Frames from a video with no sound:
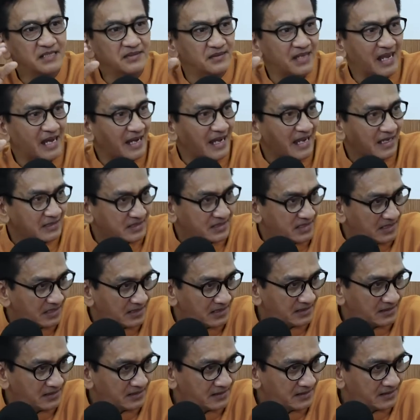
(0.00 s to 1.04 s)
cinta
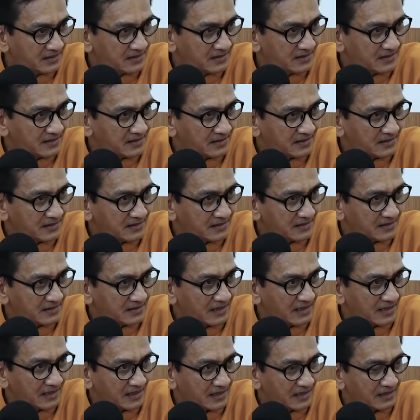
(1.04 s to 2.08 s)
kasih
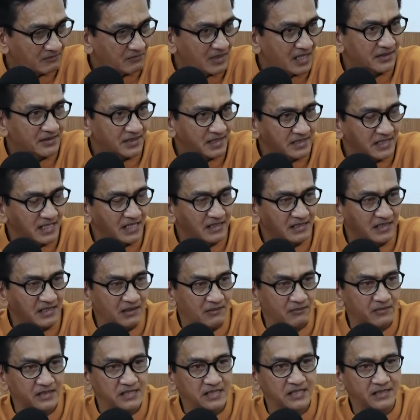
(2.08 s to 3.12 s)
ya kan mengataskan
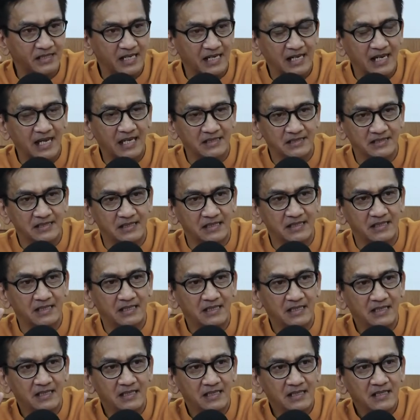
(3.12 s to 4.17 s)
nama cinta kasih
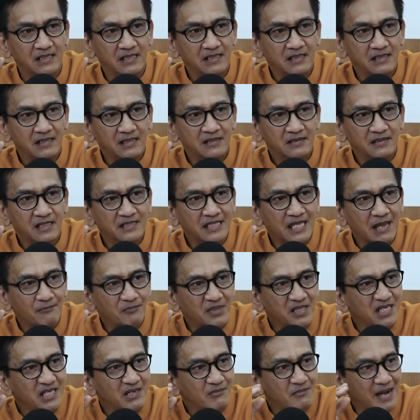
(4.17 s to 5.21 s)

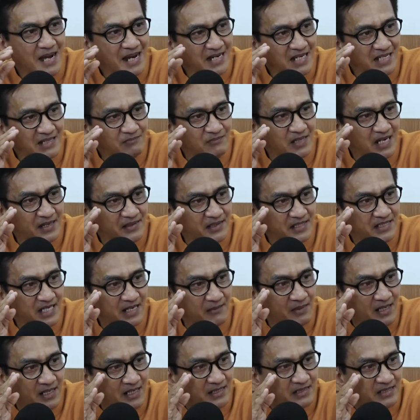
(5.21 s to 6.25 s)
tetapi dibalik
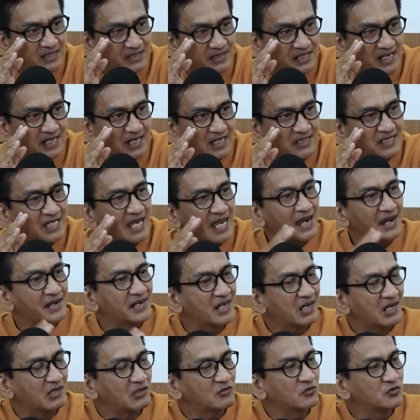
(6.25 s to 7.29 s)
mengatasnamakan cinta kasih
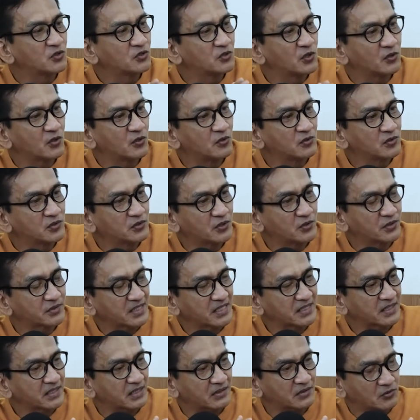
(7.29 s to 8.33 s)
ada unsur-unsur
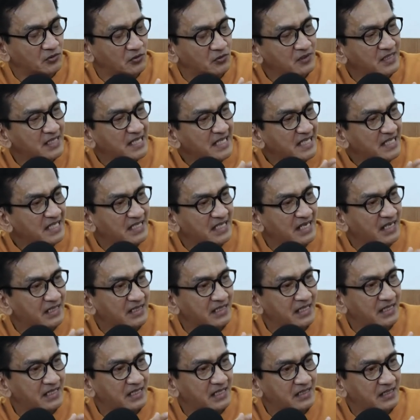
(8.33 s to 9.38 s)
tertentu,
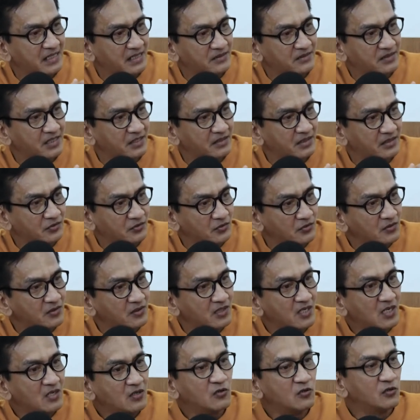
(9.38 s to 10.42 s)
keinginan-keinginan
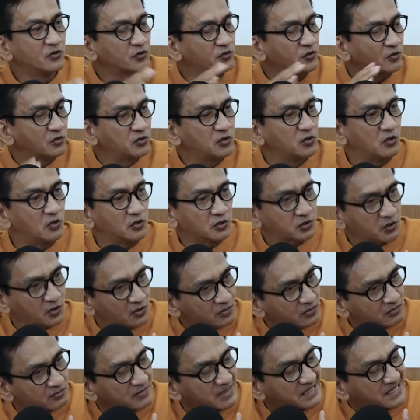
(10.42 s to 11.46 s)
tertentu untuk
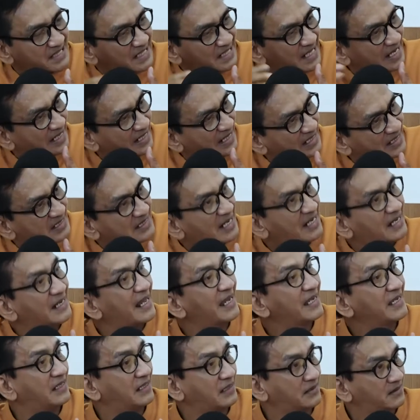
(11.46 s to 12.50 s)
justru mencelakai yang
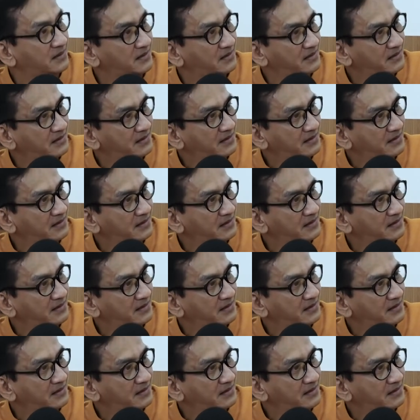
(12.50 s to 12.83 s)
lain,